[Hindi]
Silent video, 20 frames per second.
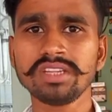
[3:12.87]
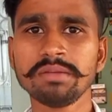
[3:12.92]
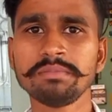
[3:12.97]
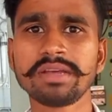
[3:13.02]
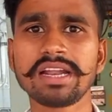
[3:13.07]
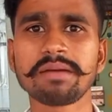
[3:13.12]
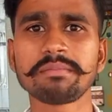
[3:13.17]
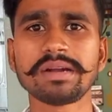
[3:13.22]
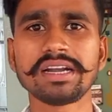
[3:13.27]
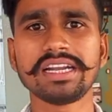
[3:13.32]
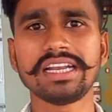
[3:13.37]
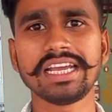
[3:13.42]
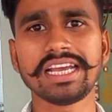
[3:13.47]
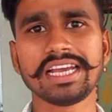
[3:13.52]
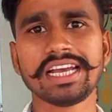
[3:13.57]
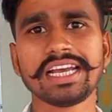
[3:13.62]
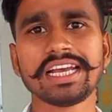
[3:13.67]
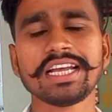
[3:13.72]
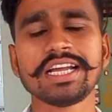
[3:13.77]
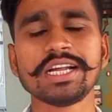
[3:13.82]
मेरा बर्थडे
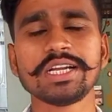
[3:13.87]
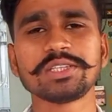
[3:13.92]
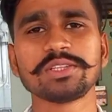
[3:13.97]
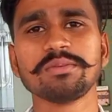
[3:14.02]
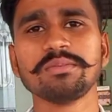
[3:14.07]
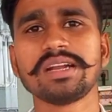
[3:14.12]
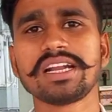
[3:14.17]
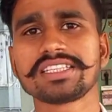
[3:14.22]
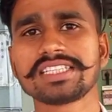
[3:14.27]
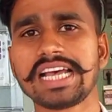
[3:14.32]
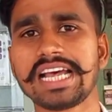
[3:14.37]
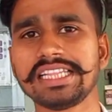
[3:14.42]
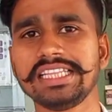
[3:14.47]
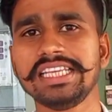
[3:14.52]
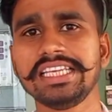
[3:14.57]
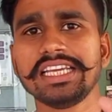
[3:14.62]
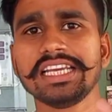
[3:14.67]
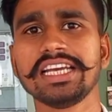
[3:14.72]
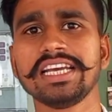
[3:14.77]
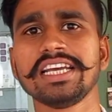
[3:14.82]
है तो मेरा
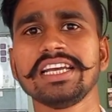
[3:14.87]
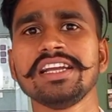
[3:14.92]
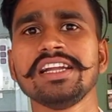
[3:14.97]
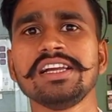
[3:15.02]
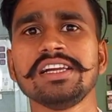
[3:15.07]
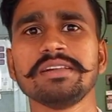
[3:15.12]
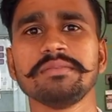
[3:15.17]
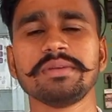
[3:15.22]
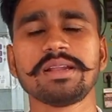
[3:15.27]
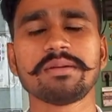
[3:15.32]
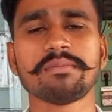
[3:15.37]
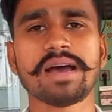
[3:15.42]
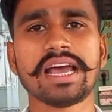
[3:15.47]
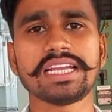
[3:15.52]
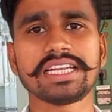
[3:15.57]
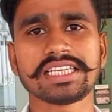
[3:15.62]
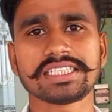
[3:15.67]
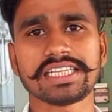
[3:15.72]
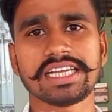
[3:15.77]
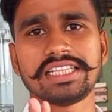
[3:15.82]
शादी है मेरा
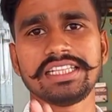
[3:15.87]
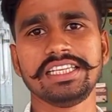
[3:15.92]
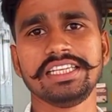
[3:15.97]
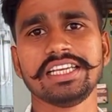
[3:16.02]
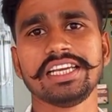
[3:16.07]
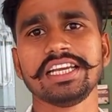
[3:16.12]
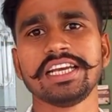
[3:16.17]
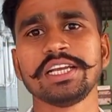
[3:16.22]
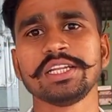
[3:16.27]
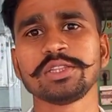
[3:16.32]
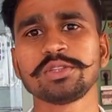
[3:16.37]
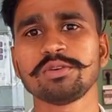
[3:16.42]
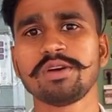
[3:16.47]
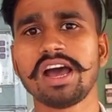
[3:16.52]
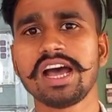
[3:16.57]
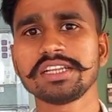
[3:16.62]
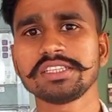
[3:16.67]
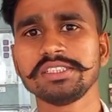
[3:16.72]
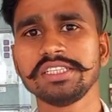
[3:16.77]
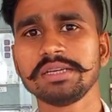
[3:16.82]
भाई का शादी है तो
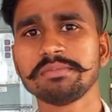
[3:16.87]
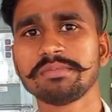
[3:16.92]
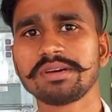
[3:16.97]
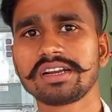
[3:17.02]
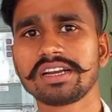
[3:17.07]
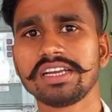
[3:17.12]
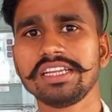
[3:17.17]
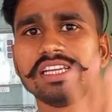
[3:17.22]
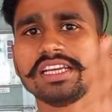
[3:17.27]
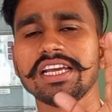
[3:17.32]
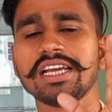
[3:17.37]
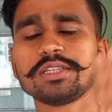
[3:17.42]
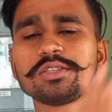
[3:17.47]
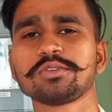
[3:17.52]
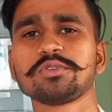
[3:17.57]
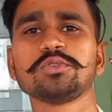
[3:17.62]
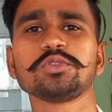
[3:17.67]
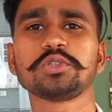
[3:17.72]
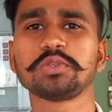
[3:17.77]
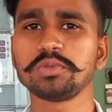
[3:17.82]
आज ये मरनी है
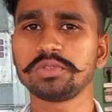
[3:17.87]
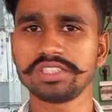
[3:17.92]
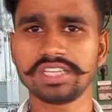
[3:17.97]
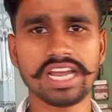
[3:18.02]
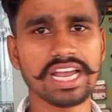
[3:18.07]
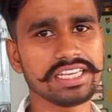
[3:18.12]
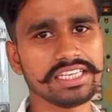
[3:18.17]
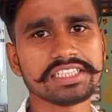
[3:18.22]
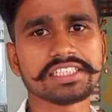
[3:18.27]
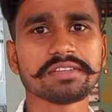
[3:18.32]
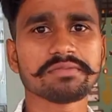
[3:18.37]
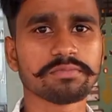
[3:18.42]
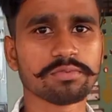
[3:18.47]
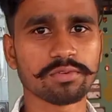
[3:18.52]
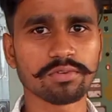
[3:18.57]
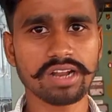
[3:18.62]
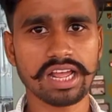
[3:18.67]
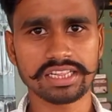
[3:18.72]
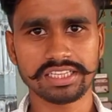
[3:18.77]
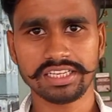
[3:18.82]
तो कुछ कुछ का ये सब
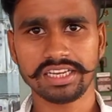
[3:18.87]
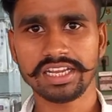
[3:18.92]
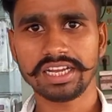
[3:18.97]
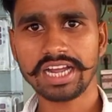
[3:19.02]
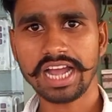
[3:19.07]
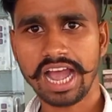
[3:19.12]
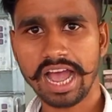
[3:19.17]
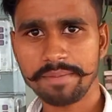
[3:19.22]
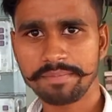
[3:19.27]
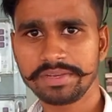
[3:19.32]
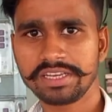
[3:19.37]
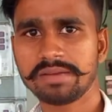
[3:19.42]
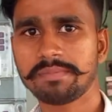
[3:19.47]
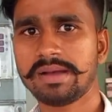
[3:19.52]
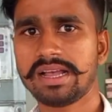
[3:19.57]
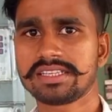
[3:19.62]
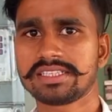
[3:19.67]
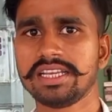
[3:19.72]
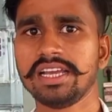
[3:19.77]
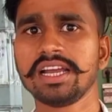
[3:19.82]
फ़ोन आते रहेगा आप ही के
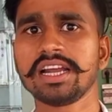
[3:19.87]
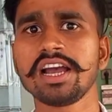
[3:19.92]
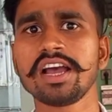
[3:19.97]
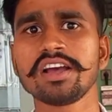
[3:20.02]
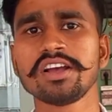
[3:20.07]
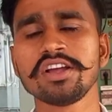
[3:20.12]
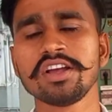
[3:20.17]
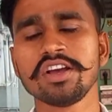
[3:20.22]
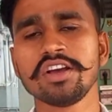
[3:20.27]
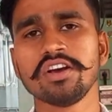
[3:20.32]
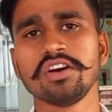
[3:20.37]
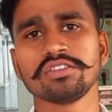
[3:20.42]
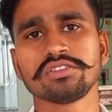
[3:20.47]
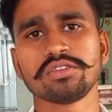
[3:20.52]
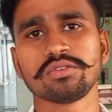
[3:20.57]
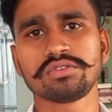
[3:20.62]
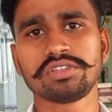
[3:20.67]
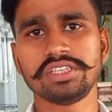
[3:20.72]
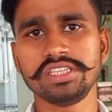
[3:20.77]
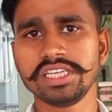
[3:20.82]
पास आएगा
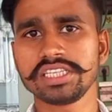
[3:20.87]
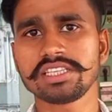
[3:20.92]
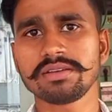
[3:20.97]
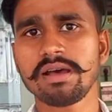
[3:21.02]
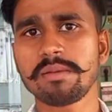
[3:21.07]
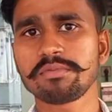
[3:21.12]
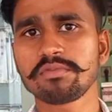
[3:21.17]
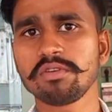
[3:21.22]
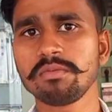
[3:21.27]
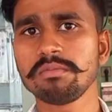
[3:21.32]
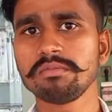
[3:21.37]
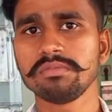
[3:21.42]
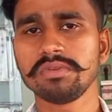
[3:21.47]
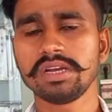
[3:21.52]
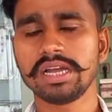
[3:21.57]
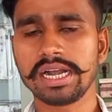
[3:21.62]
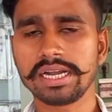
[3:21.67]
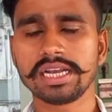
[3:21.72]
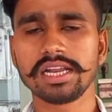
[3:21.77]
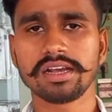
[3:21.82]
तो ये सब आपको
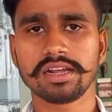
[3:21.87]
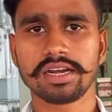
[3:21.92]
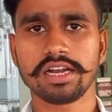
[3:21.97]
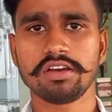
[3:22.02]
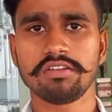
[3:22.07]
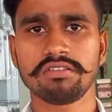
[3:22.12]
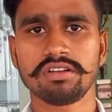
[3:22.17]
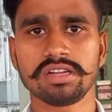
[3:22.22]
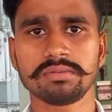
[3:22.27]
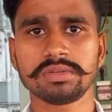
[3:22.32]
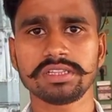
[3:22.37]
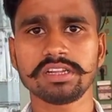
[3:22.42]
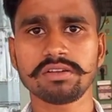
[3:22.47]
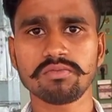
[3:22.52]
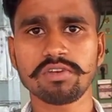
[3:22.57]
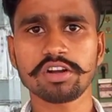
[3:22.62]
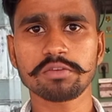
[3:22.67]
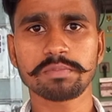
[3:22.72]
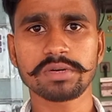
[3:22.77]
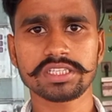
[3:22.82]
हैंडल करना होगा
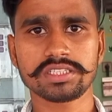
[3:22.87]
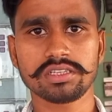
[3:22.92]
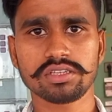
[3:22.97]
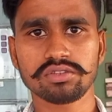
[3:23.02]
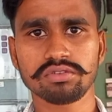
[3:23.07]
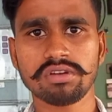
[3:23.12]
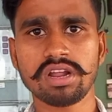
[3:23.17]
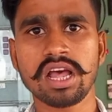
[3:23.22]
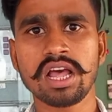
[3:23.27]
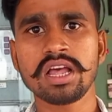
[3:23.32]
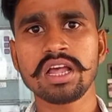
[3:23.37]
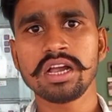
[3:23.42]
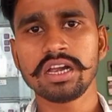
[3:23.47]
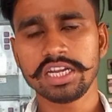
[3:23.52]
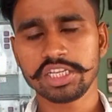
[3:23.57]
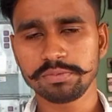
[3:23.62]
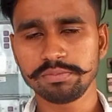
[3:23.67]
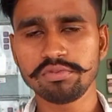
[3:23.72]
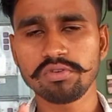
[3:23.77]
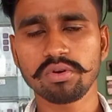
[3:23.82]
मतलब वर्क प्रेशर थोड़ा
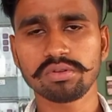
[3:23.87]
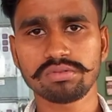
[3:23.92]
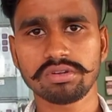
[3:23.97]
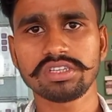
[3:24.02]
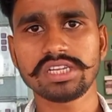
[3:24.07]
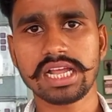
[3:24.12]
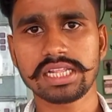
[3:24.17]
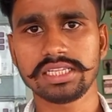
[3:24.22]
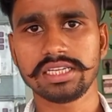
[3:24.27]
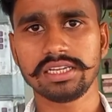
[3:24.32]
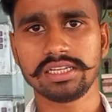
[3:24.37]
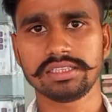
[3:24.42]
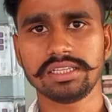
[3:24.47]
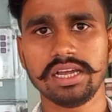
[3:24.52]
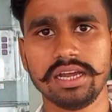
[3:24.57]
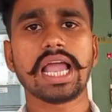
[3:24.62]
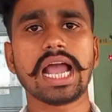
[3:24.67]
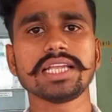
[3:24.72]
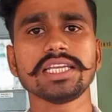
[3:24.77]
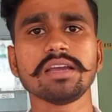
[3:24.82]
एस को थोड़ा ज़्यादा
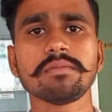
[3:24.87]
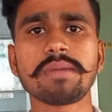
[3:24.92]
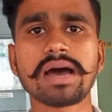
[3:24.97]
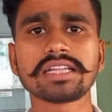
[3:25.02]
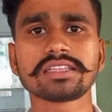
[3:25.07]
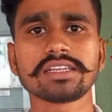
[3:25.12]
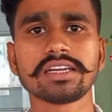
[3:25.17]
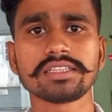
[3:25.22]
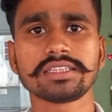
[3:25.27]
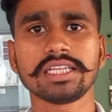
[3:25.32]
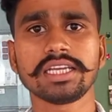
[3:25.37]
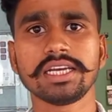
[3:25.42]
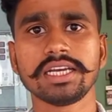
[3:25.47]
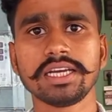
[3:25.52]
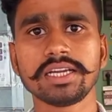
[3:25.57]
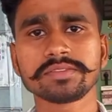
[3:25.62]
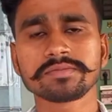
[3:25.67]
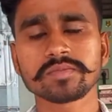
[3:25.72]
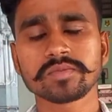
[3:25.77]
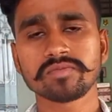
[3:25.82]
रहता है आइए बात करते
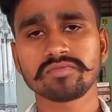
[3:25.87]
हैं